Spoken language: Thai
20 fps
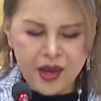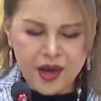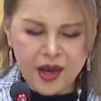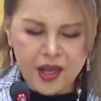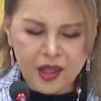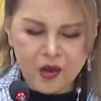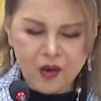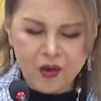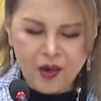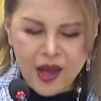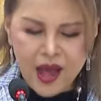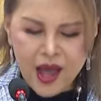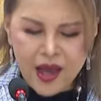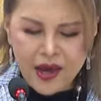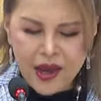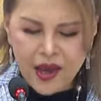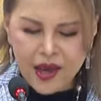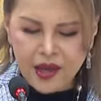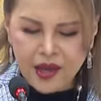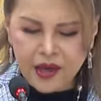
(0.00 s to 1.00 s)
และต้องการ
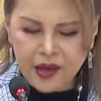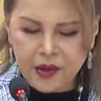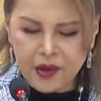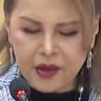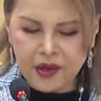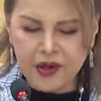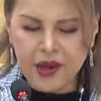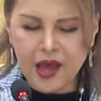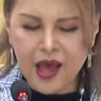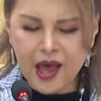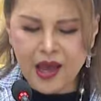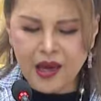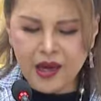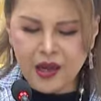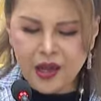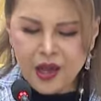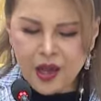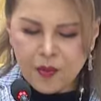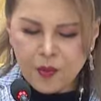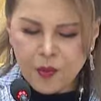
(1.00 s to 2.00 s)
ให้เกิดการ
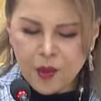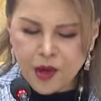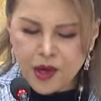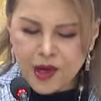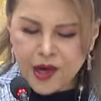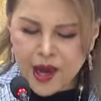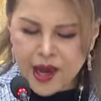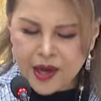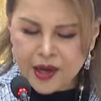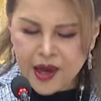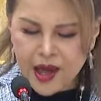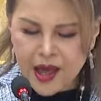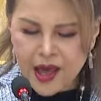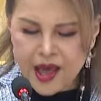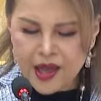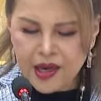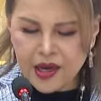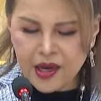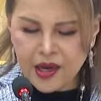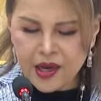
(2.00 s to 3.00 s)
บูรณา
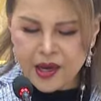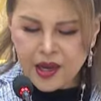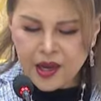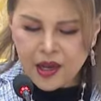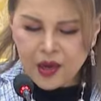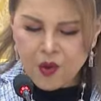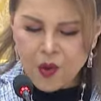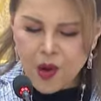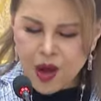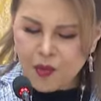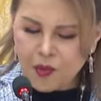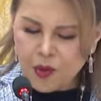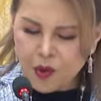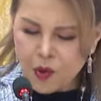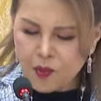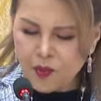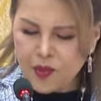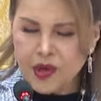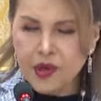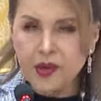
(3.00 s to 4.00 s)
การ ความ
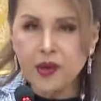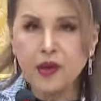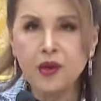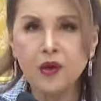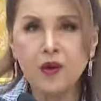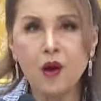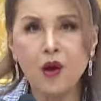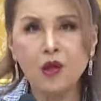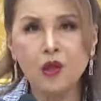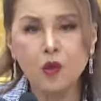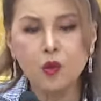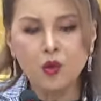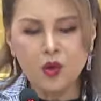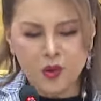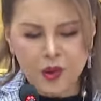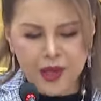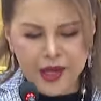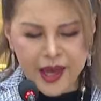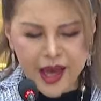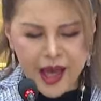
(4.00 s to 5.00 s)
ร่วมมือของทุก
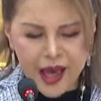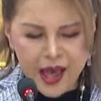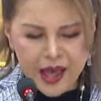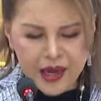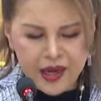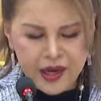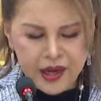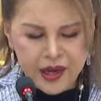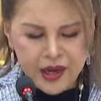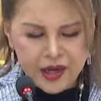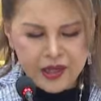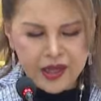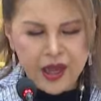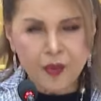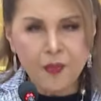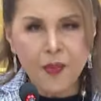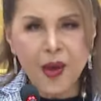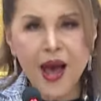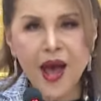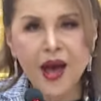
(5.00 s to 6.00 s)
หน่วยงาน
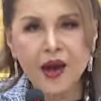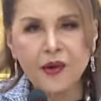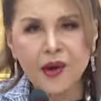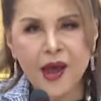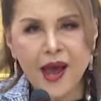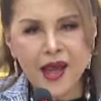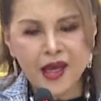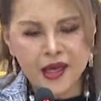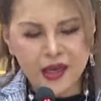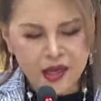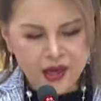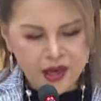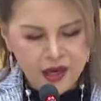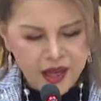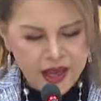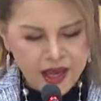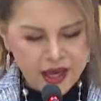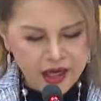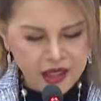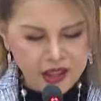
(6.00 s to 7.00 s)
ทั้งภาครัฐ
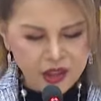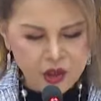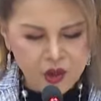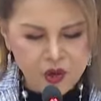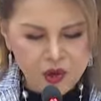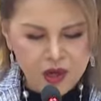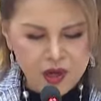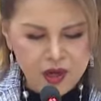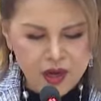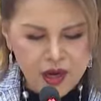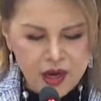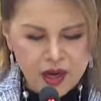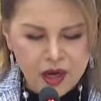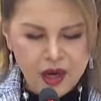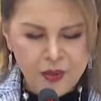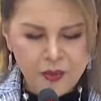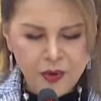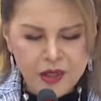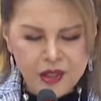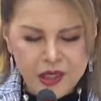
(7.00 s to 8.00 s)
เอกชน
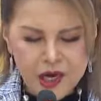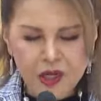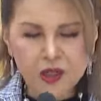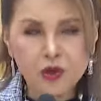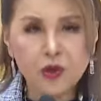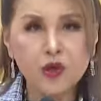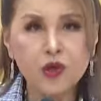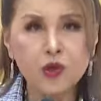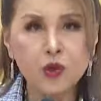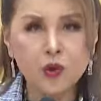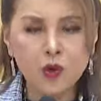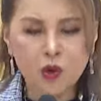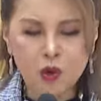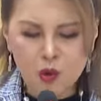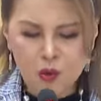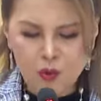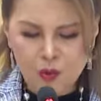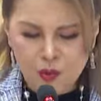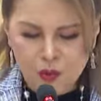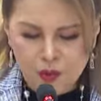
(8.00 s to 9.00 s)
และประชาชนทุกก
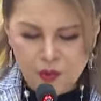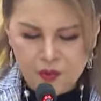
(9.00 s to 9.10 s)
ลุ่ม